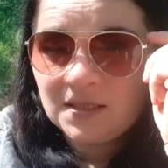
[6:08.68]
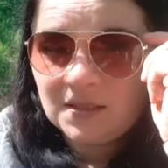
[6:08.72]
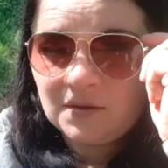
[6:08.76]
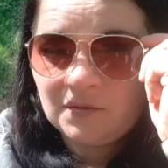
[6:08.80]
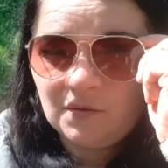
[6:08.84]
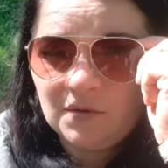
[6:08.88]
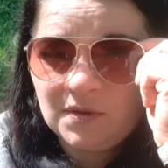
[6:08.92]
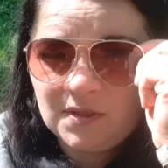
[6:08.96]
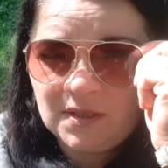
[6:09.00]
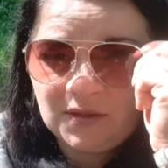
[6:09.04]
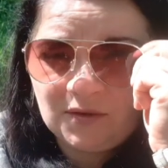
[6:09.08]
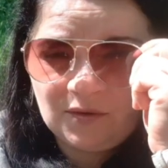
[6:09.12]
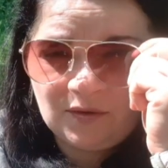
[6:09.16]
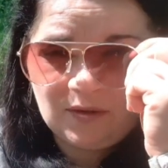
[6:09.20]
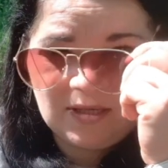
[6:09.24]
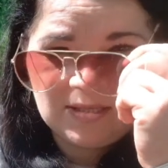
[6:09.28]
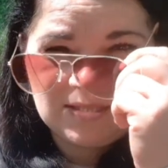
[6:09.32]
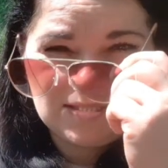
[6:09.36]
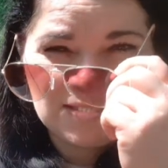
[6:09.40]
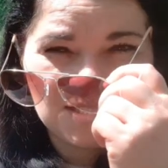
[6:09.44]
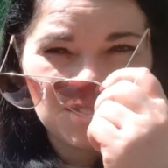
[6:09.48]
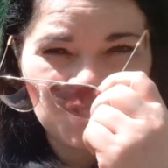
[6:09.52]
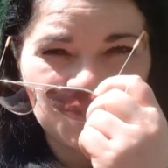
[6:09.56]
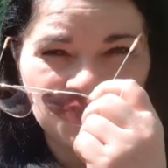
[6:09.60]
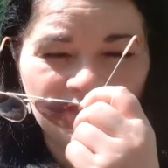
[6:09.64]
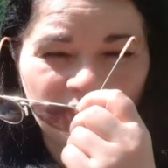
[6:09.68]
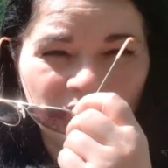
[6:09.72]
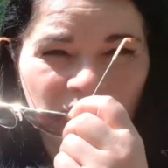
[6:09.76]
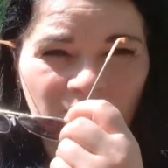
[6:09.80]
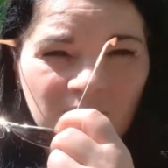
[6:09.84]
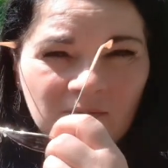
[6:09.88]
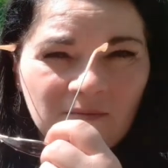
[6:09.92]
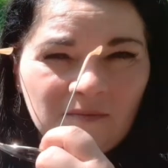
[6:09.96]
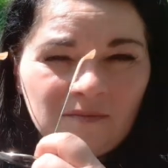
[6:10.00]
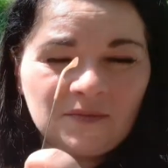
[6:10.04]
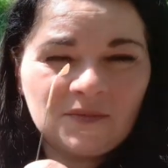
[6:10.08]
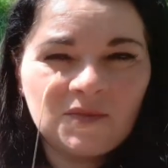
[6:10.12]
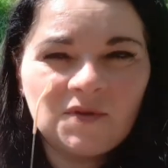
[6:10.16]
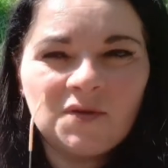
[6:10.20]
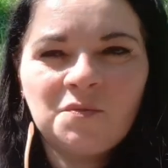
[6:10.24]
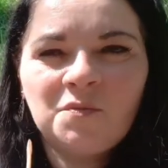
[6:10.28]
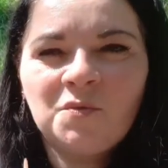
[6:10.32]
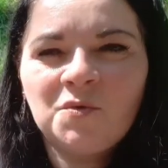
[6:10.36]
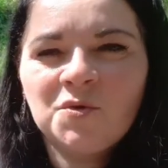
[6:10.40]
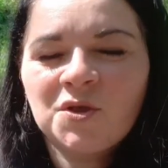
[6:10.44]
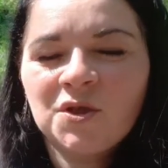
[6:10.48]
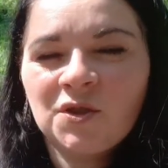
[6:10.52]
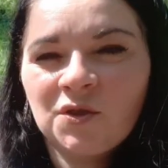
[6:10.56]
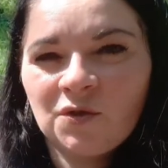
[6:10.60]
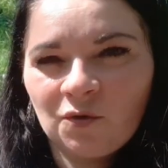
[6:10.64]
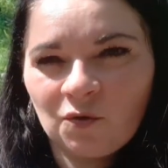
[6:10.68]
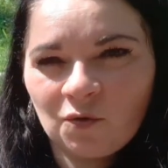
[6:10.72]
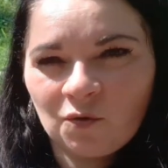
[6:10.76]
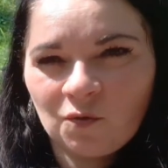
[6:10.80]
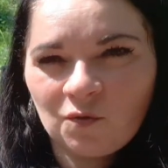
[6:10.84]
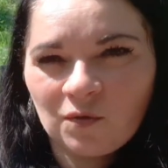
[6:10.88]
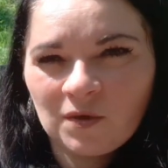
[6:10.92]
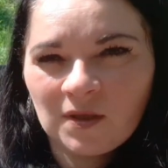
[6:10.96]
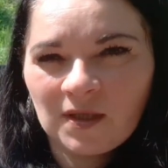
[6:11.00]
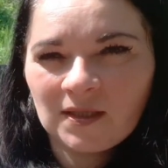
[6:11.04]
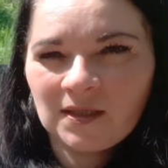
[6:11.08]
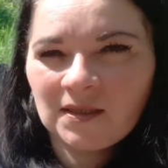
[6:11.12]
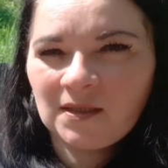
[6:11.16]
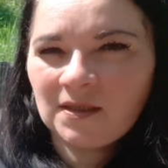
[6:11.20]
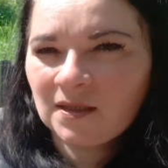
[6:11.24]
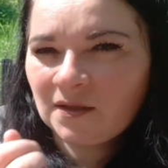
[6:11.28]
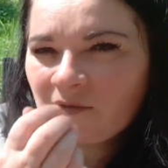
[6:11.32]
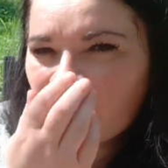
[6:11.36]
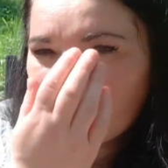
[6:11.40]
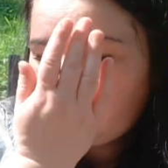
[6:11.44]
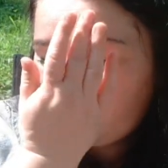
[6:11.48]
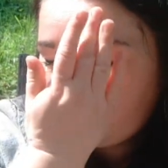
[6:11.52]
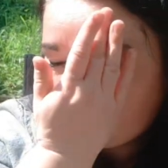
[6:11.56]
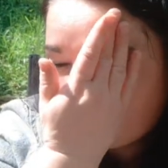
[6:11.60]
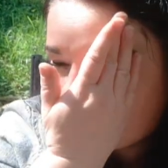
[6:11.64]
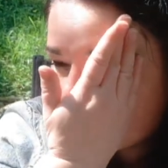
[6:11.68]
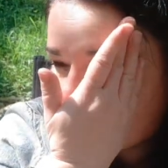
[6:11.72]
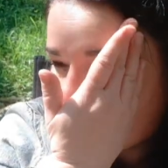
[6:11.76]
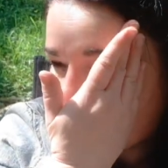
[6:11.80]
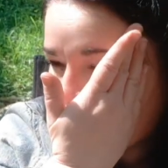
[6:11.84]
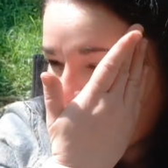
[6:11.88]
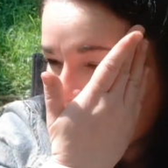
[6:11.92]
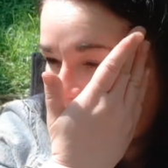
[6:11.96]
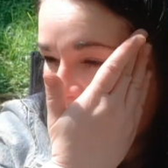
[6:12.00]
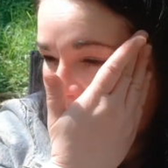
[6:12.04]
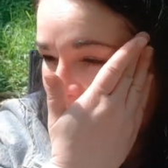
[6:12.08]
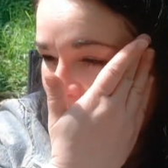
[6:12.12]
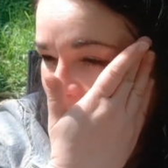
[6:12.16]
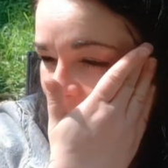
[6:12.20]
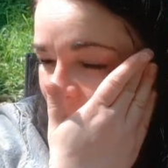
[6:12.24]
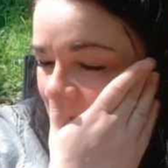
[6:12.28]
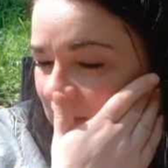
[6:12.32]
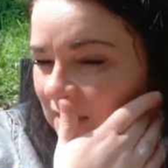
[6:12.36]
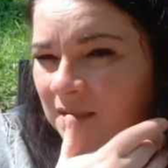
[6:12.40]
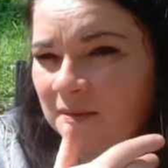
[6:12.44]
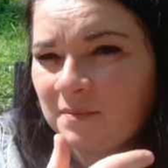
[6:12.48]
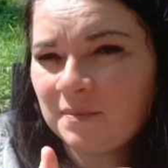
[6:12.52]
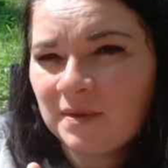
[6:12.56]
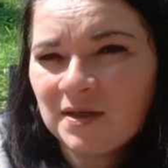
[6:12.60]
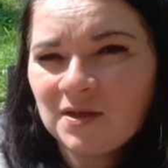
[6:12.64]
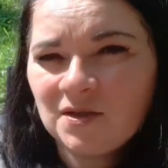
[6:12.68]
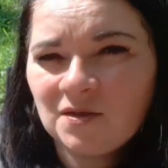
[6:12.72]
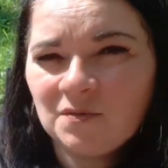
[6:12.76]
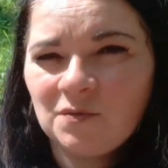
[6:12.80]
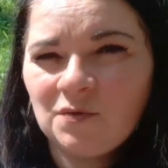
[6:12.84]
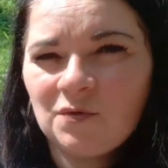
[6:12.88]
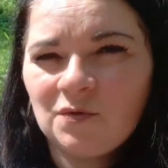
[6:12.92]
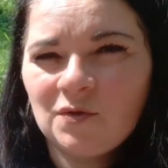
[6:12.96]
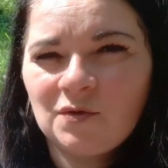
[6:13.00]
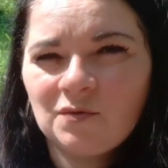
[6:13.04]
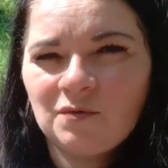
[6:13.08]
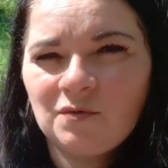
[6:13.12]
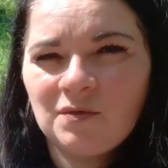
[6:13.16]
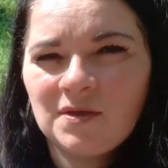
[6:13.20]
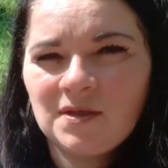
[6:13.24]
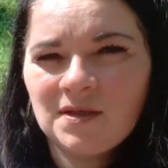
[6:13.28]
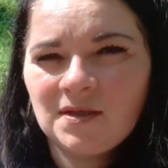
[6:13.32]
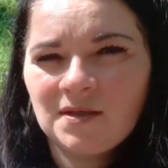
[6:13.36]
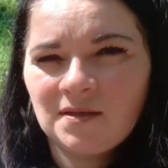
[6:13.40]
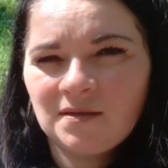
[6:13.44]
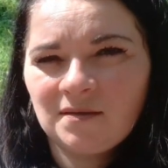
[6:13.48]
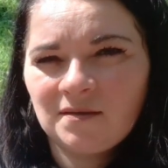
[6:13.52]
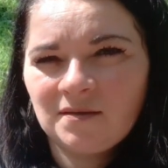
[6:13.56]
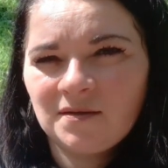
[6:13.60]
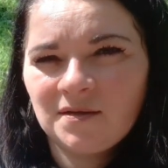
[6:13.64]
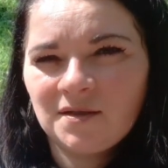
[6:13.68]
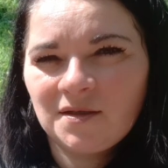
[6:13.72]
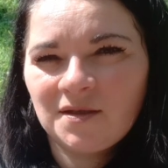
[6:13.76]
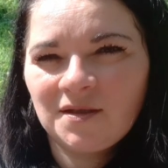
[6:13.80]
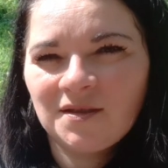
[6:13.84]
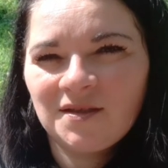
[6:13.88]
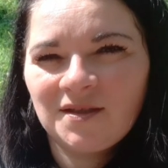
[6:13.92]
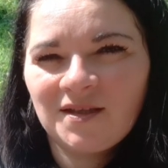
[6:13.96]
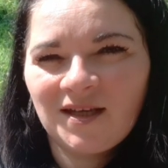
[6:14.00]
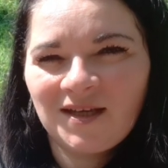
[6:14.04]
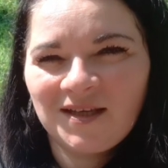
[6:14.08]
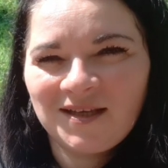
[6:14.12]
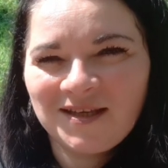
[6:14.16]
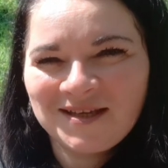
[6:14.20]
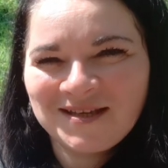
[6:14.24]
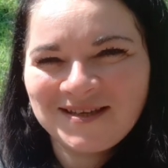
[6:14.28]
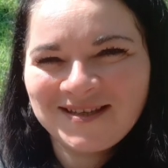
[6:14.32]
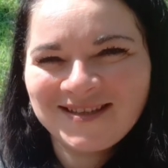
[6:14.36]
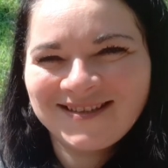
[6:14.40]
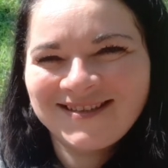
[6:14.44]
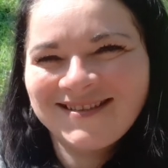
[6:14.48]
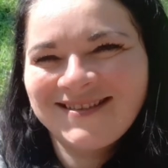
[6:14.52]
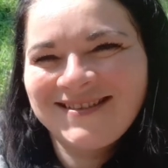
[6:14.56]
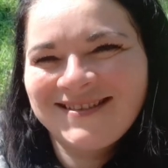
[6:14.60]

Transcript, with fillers: Słońce trochę zaszło, to może te okulary na chwilę ściągnę, bo tak bardzo mi to słońce daje.